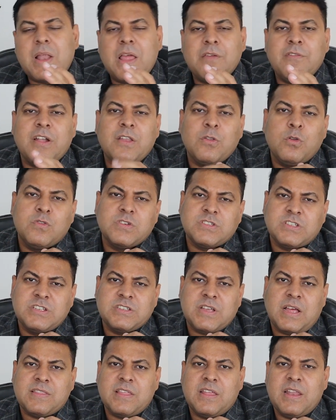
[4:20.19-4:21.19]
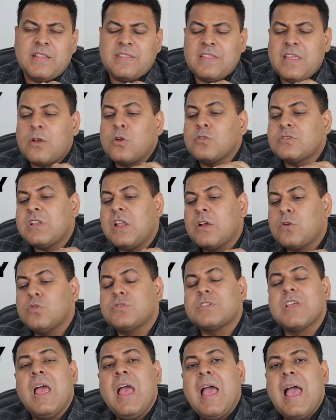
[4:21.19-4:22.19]
प्राइवेट यूनिवर्सिटीज़ आती रहती हैं कुछ ना
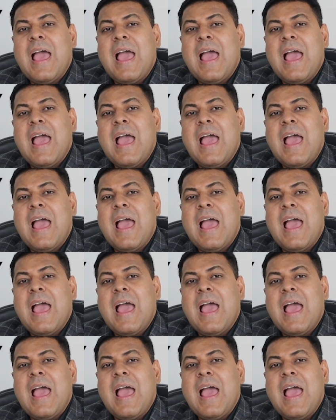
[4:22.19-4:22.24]
कुछ